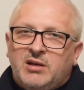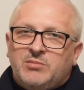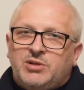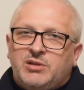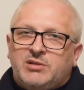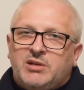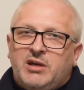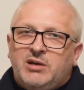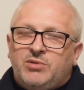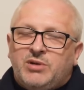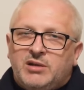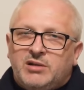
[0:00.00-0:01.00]
przez
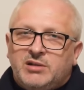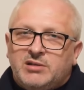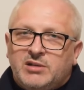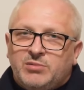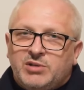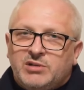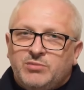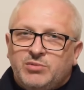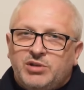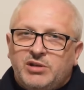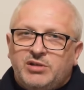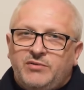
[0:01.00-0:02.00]
Eucharystię, przez
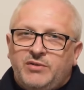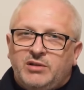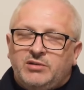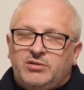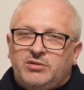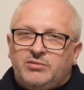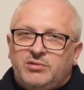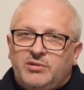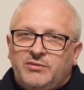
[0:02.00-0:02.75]
Mszę Świętą